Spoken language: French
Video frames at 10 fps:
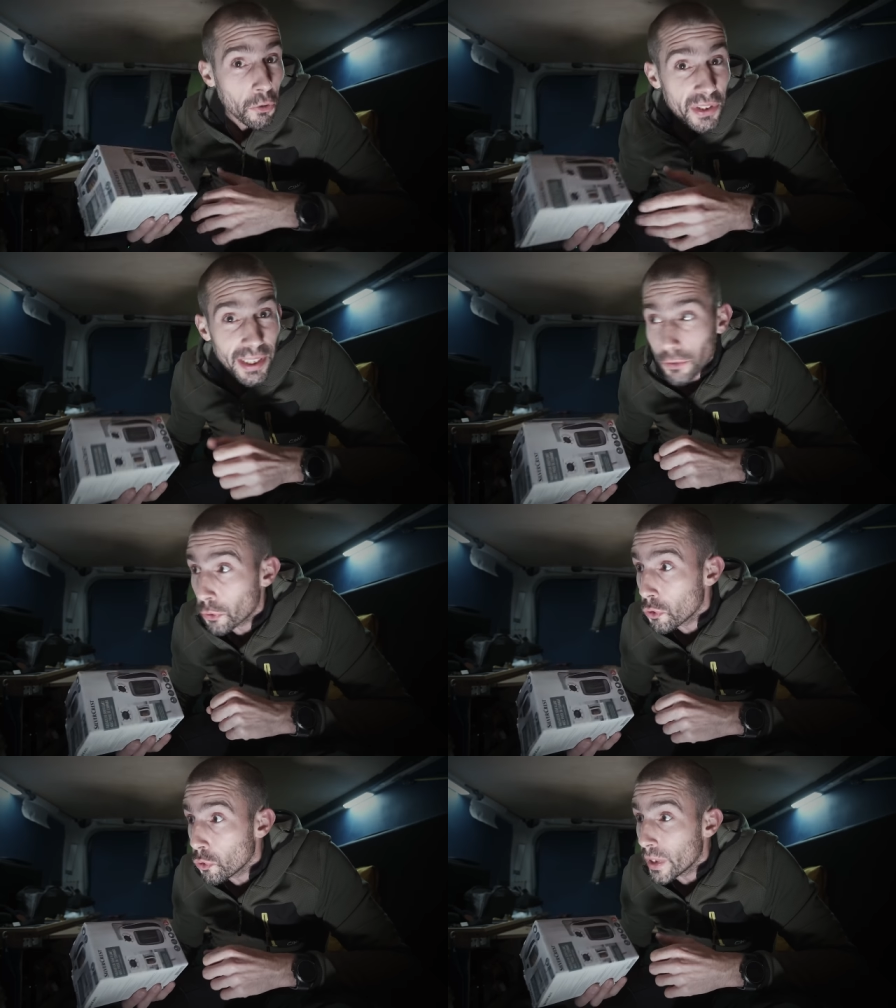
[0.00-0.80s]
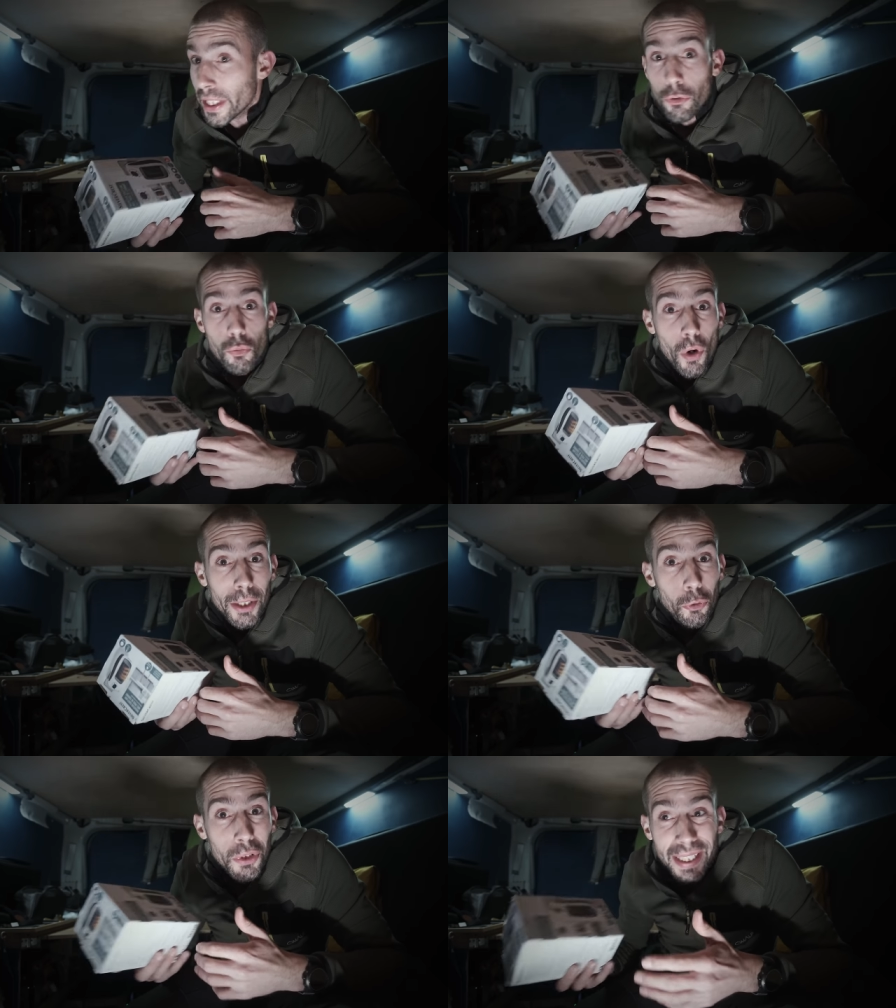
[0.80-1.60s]
en cette nuit du mois
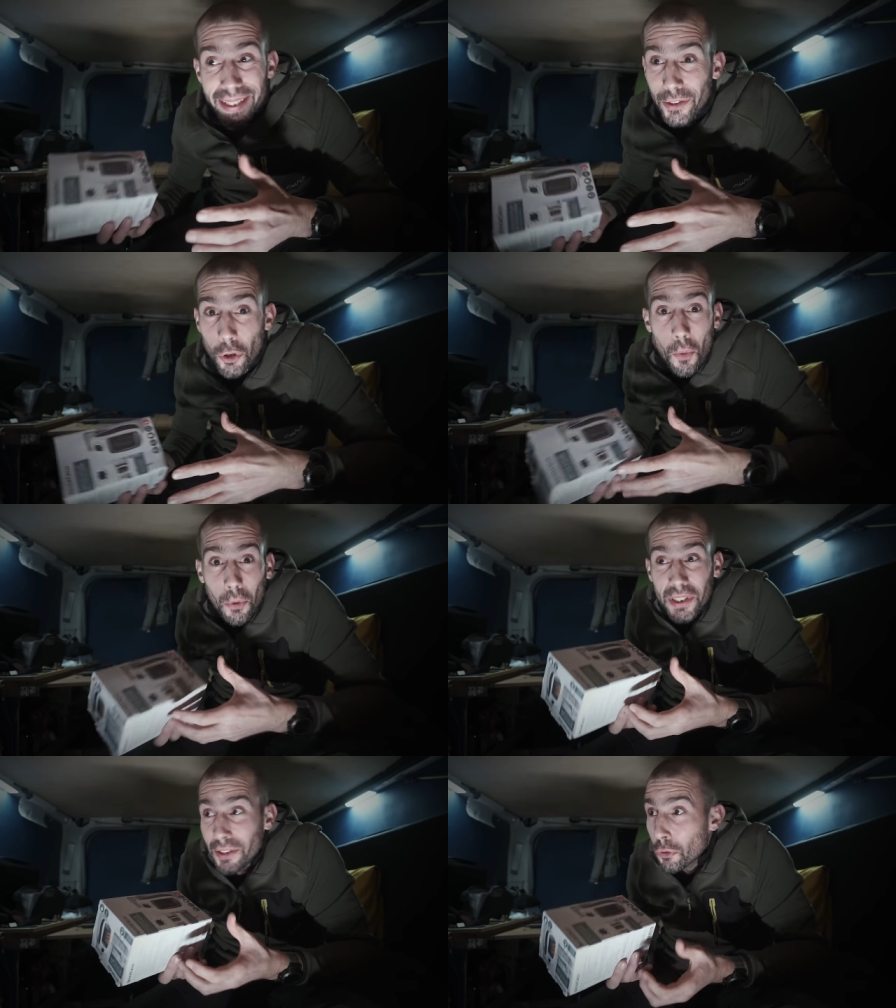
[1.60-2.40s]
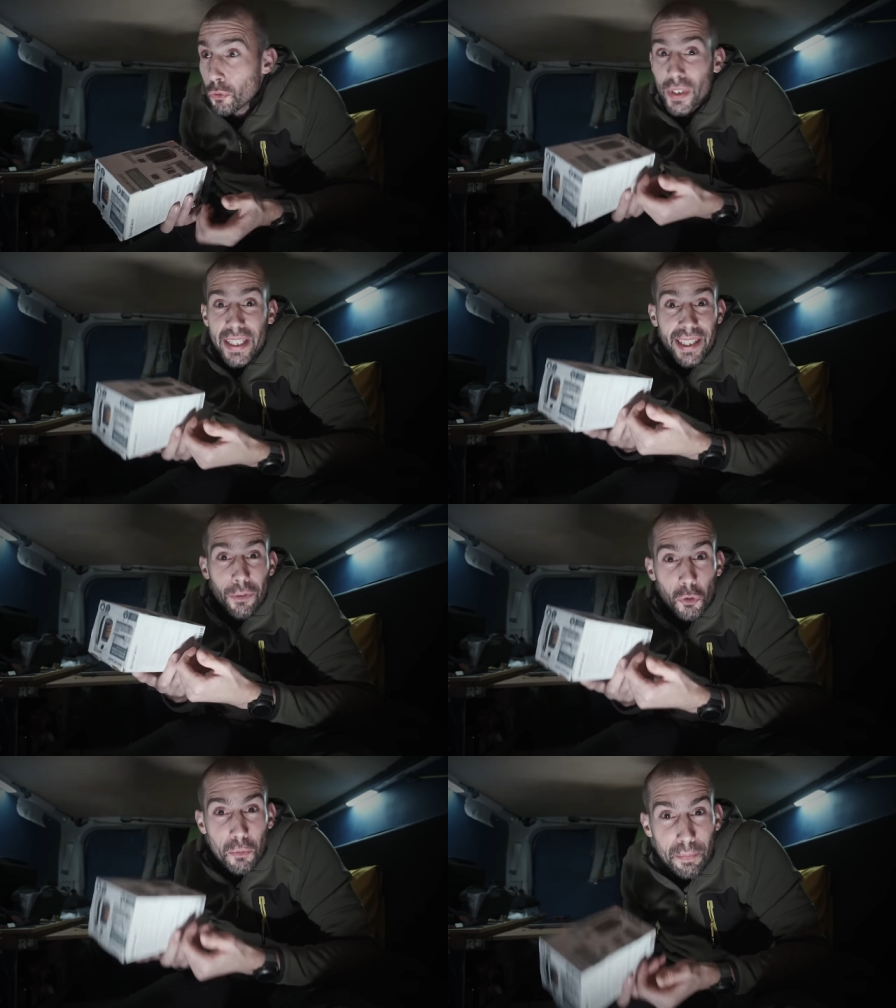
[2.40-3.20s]
de décembre, cette nuit qui
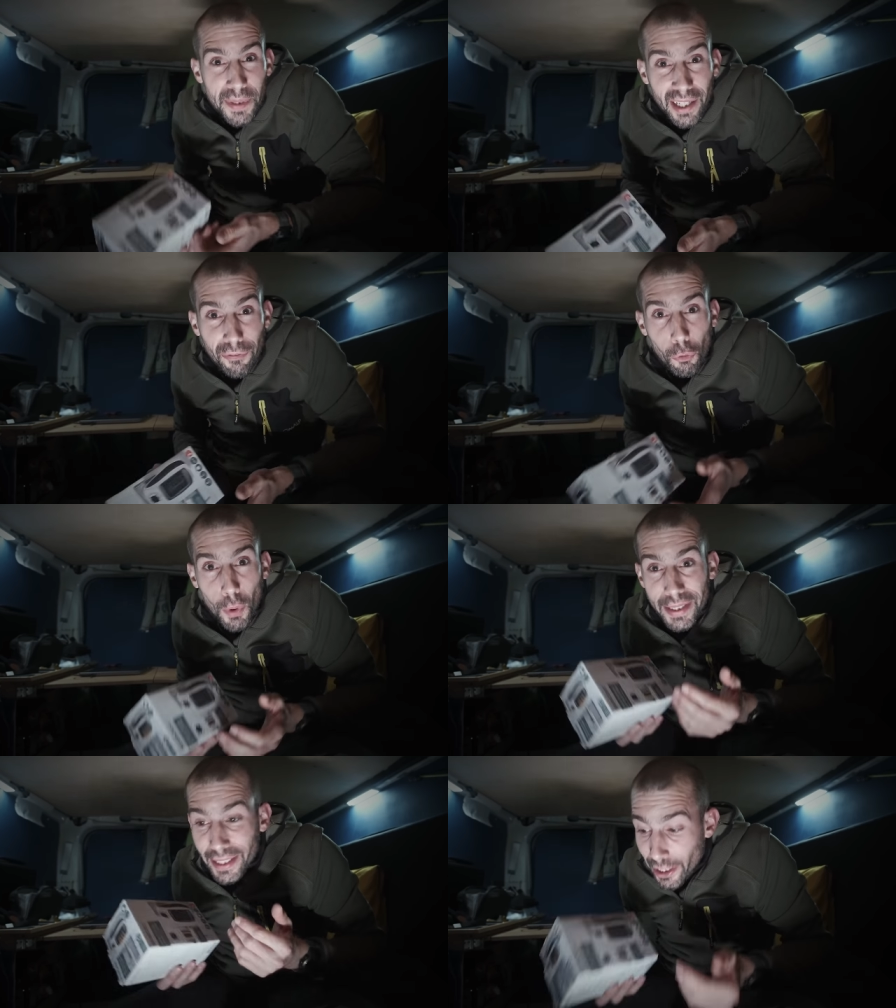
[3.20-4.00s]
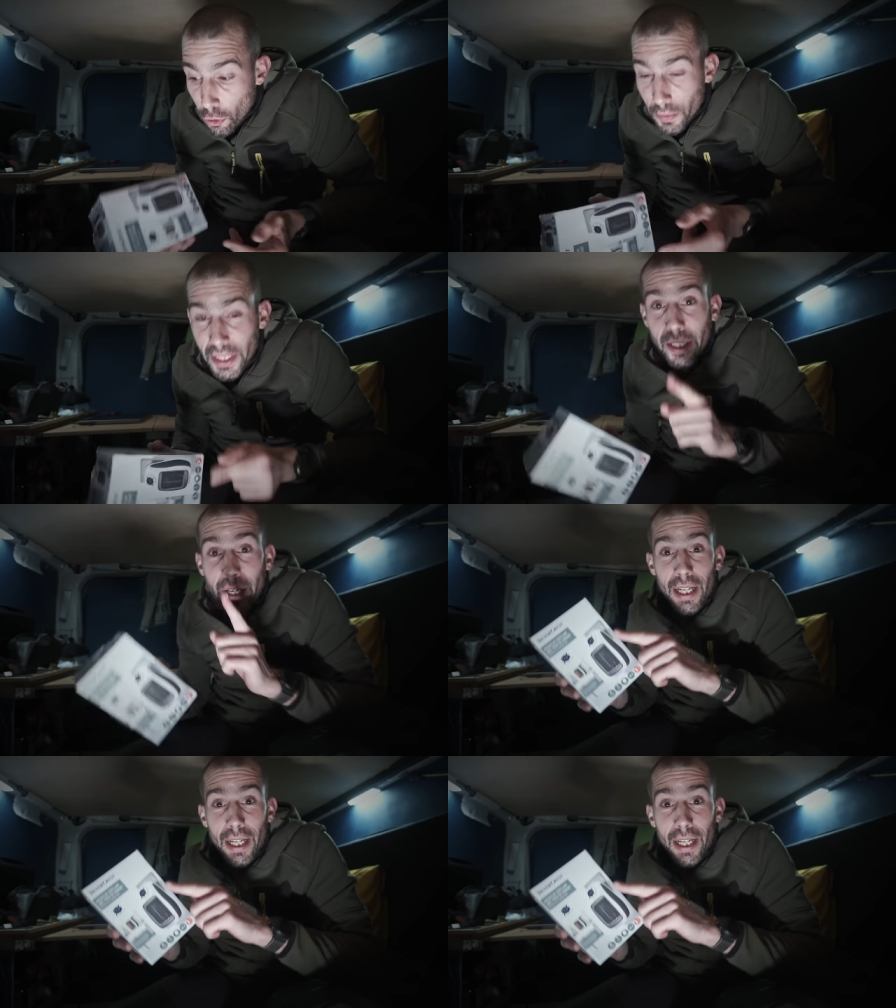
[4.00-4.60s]
s'annonce bien froide et humide,